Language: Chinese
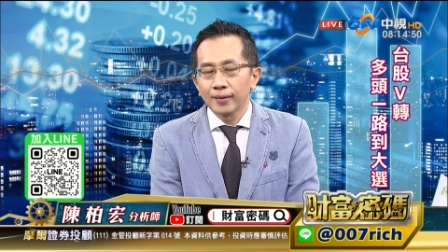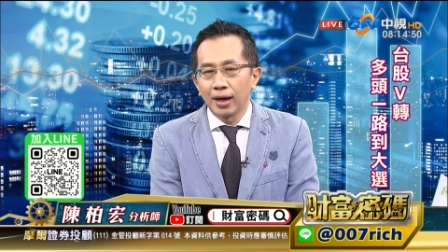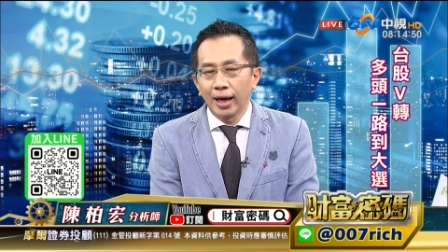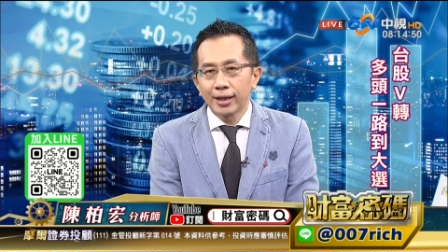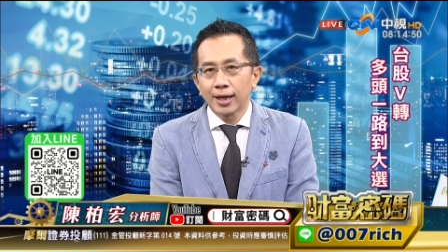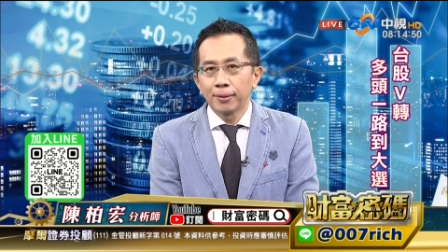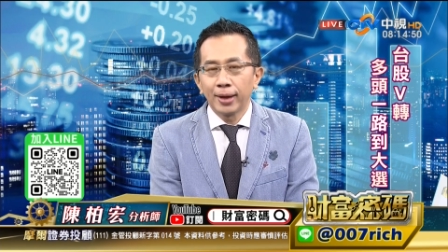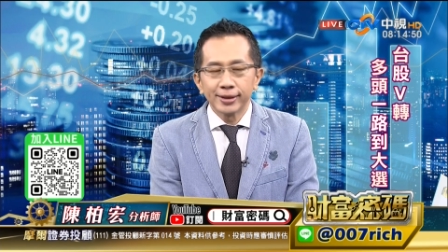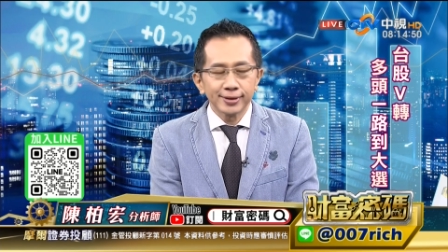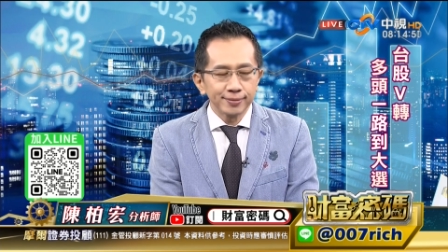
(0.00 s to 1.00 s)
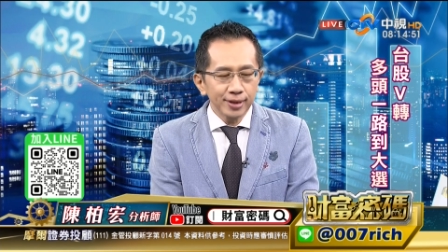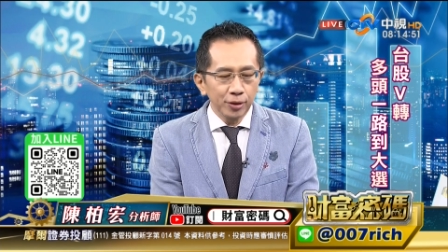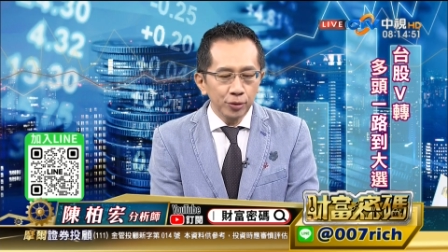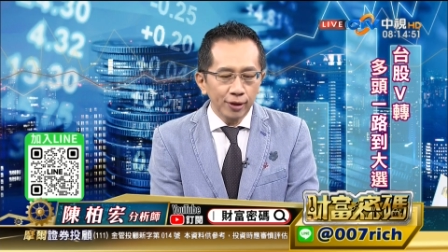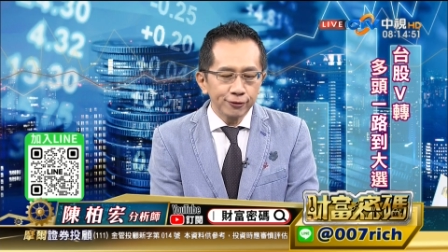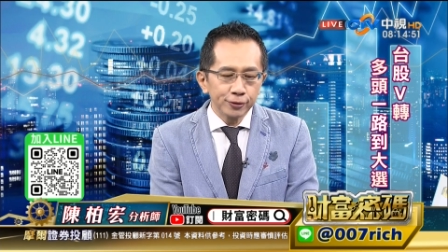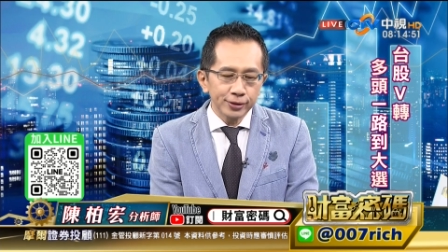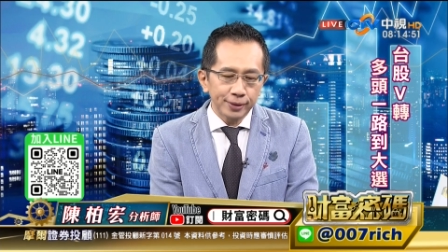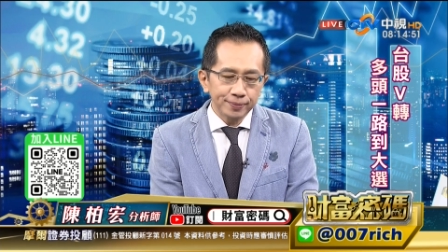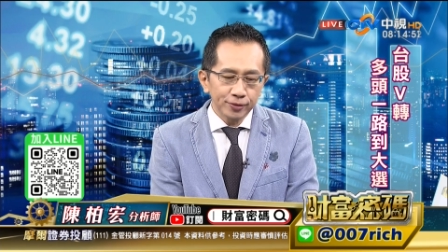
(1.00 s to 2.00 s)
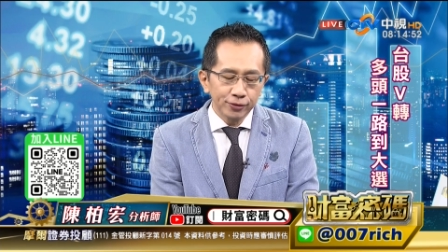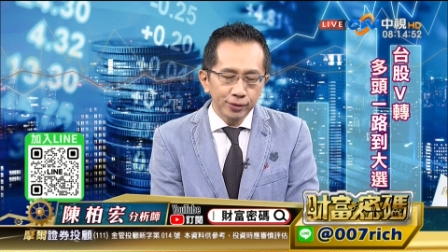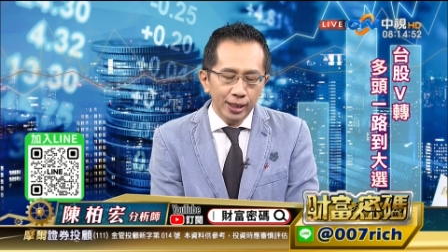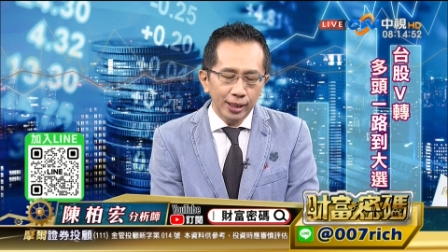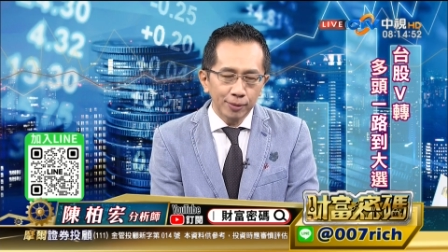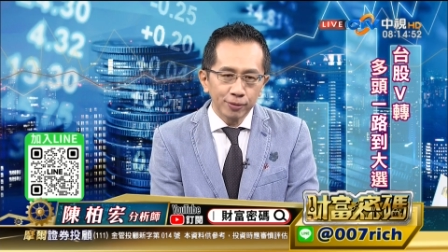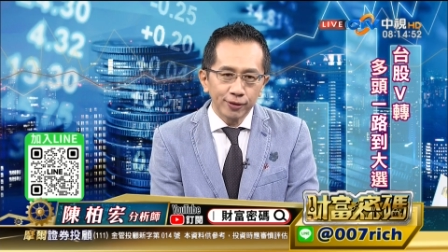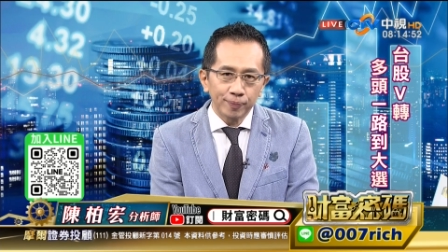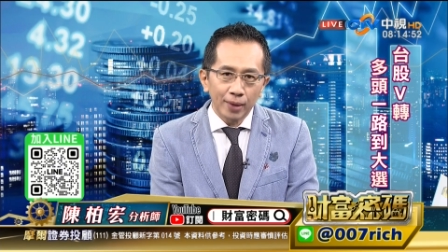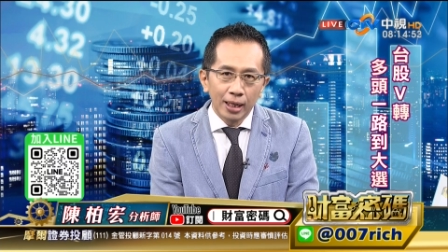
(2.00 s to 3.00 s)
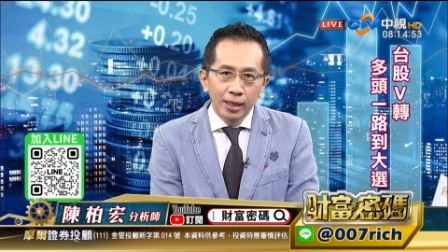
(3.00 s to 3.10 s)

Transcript: 啊，AWS 这个云端服务上服务的一个部分。